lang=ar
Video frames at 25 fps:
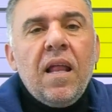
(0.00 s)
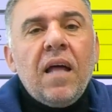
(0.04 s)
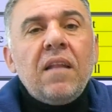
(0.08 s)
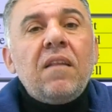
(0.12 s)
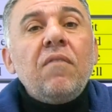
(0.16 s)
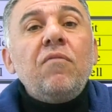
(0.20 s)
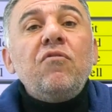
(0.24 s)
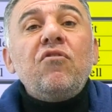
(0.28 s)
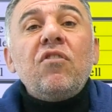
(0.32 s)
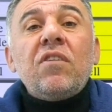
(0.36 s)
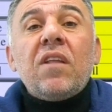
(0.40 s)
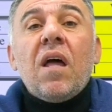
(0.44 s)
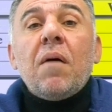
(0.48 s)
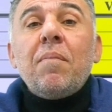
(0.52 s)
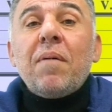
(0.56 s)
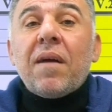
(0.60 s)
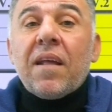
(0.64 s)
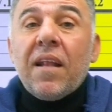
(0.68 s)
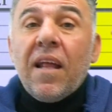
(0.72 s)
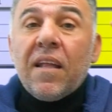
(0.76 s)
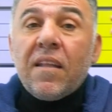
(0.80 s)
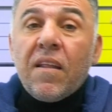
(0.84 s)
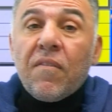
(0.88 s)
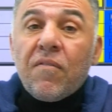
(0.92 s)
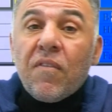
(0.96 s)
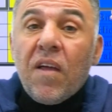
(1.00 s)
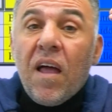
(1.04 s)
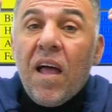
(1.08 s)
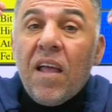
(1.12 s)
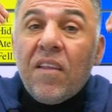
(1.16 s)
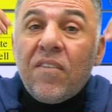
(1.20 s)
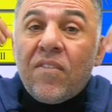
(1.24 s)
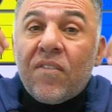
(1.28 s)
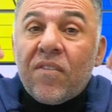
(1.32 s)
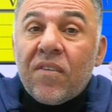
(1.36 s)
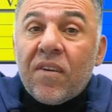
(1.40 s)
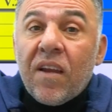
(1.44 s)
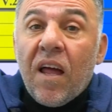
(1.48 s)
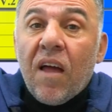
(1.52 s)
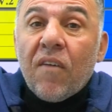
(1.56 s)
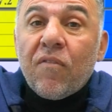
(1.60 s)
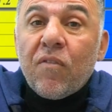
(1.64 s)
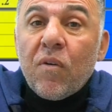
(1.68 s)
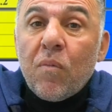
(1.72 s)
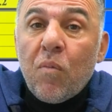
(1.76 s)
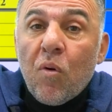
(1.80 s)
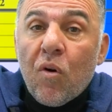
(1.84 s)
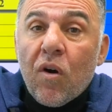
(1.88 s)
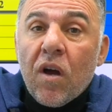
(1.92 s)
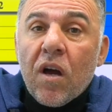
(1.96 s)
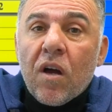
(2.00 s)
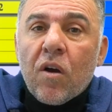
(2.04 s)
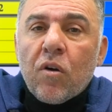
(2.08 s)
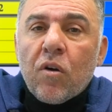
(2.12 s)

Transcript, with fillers: الهدف مش اتعبك الهدف ازرع في مخك